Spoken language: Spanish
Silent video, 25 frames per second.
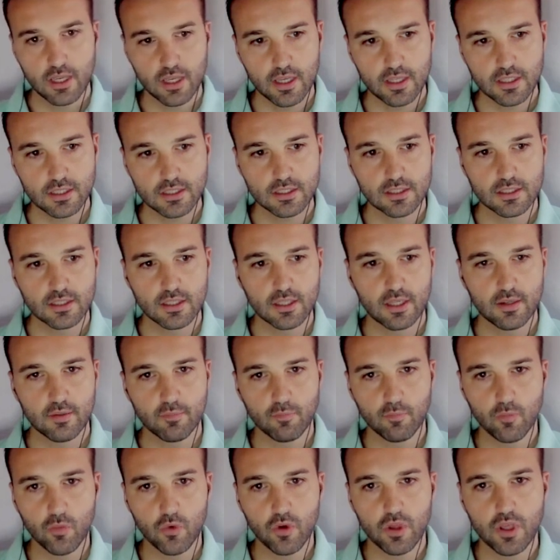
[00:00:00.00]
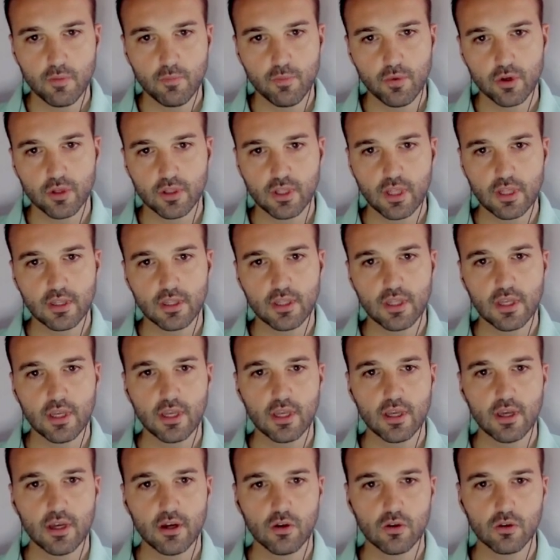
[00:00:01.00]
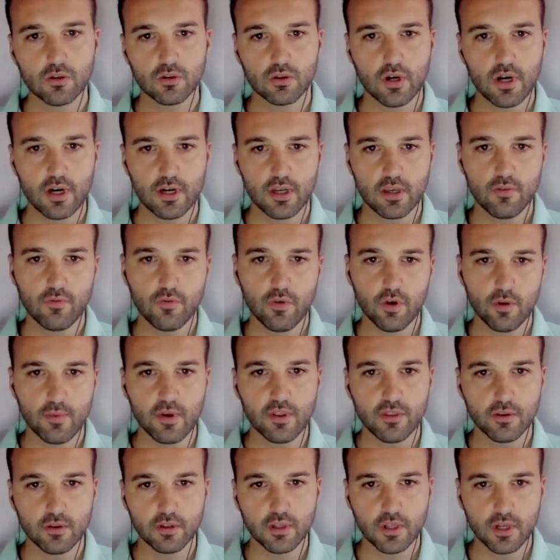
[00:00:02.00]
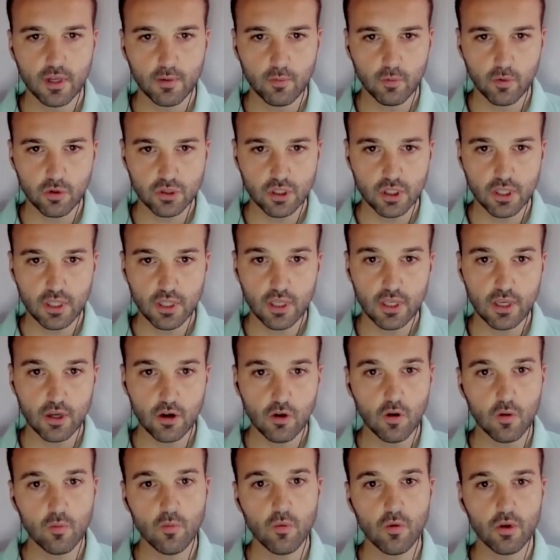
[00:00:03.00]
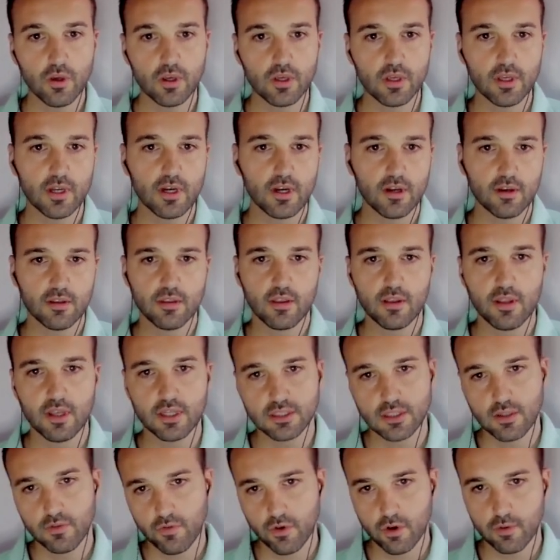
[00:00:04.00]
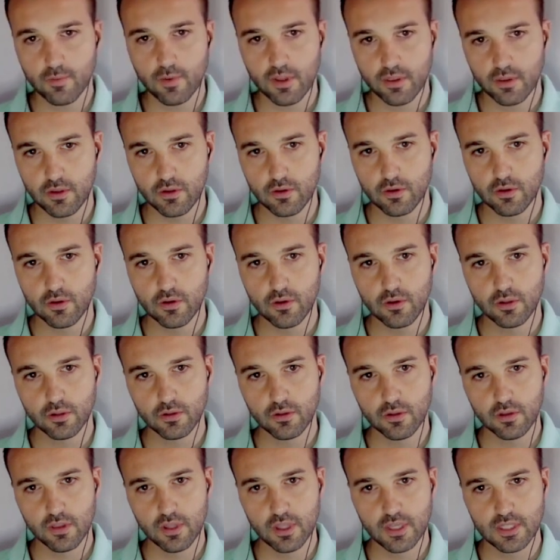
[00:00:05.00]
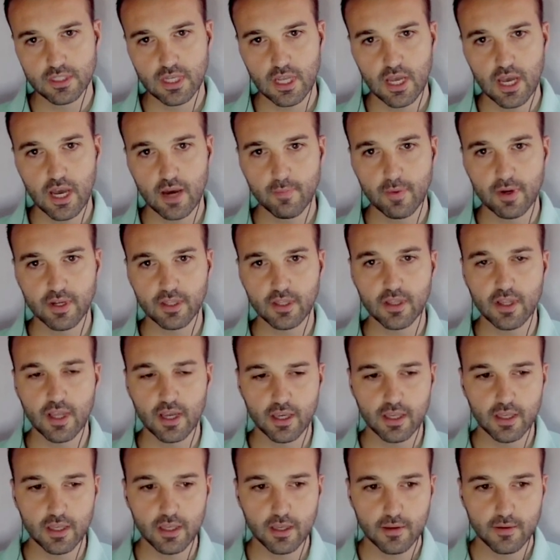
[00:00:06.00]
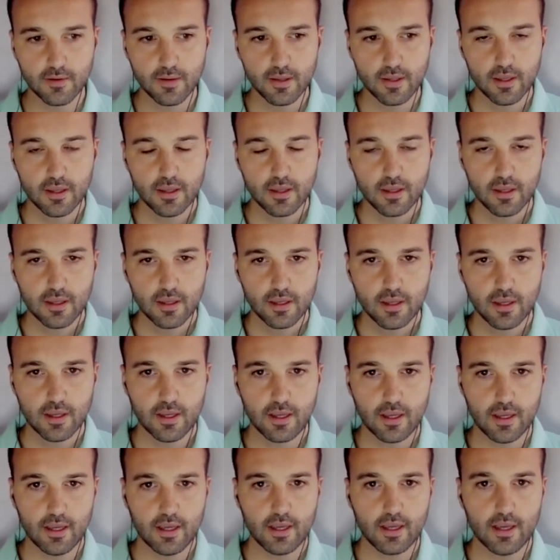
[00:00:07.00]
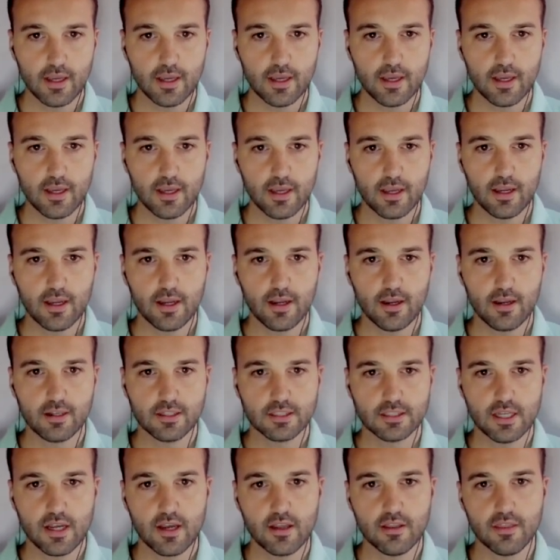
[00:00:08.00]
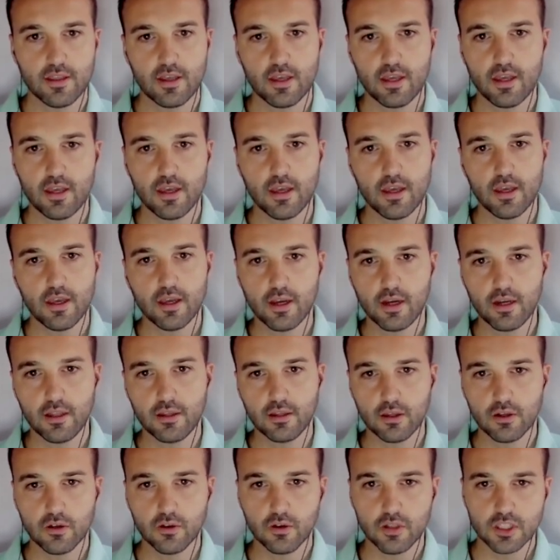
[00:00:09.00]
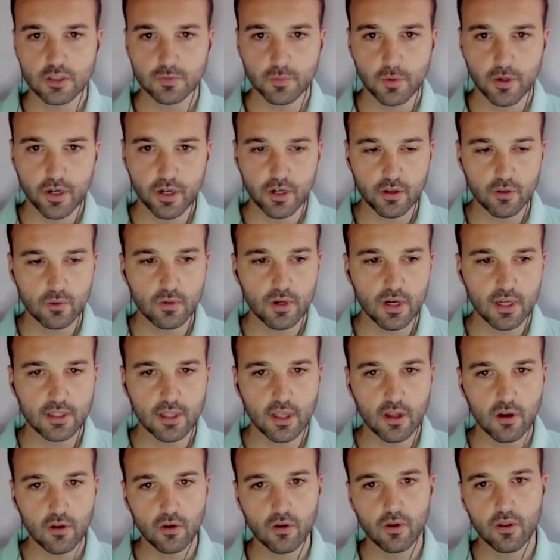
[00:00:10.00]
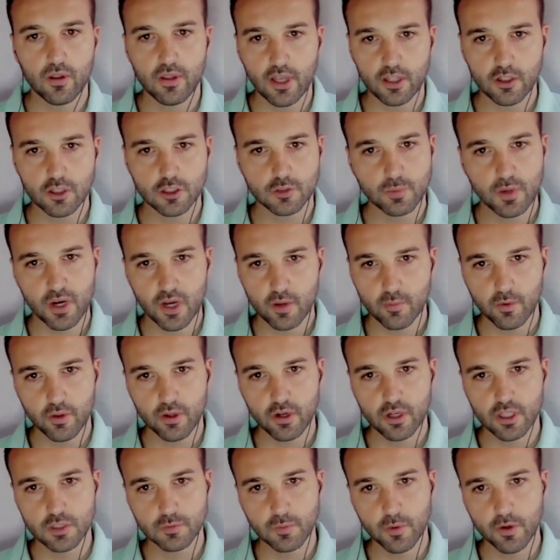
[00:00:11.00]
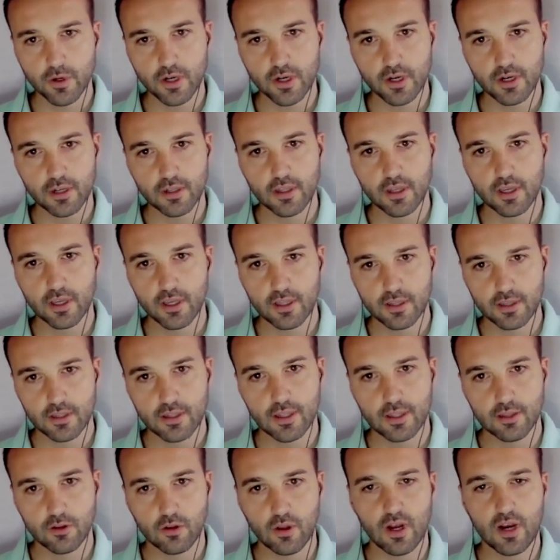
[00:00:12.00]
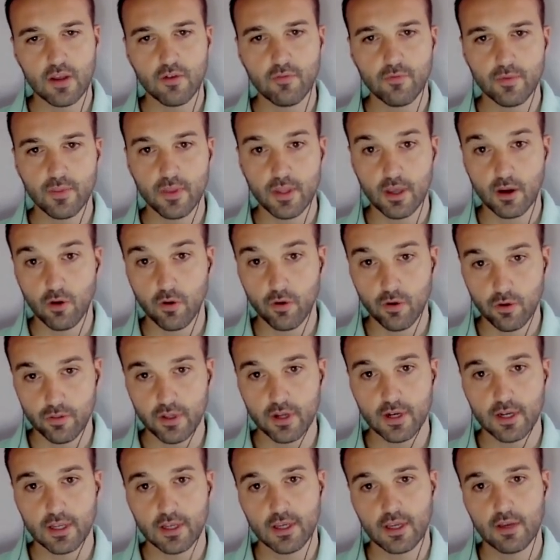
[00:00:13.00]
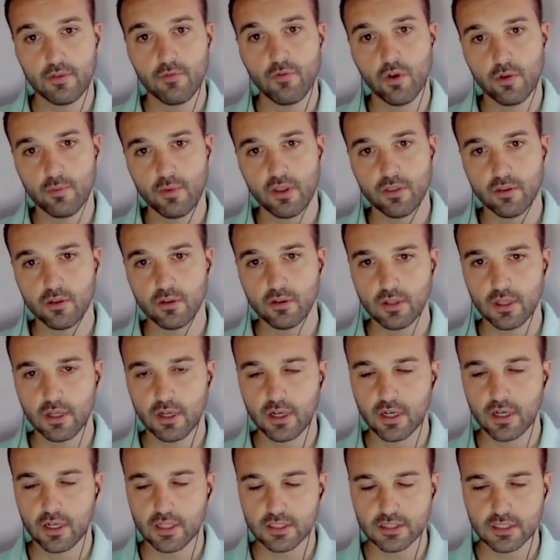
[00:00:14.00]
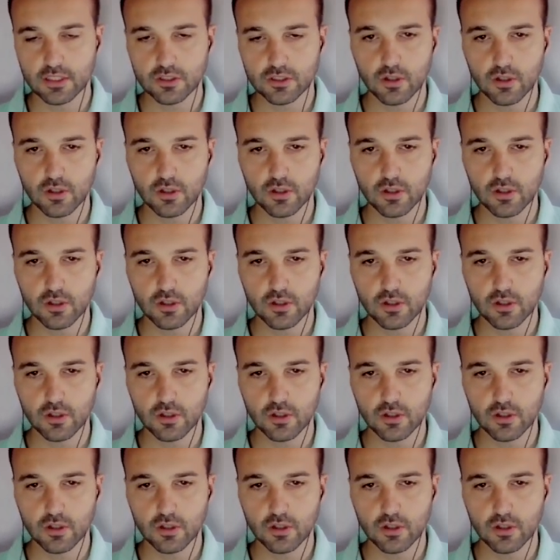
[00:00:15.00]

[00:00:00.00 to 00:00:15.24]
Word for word: y es muy importante controlar qué información tenemos y cómo y quién accede a esta información. Entonces, a partir de aquí, eh, se hace crítico disponer de un catálogo de datos para poder disponer de, toda la, de conocer qué información tienen estas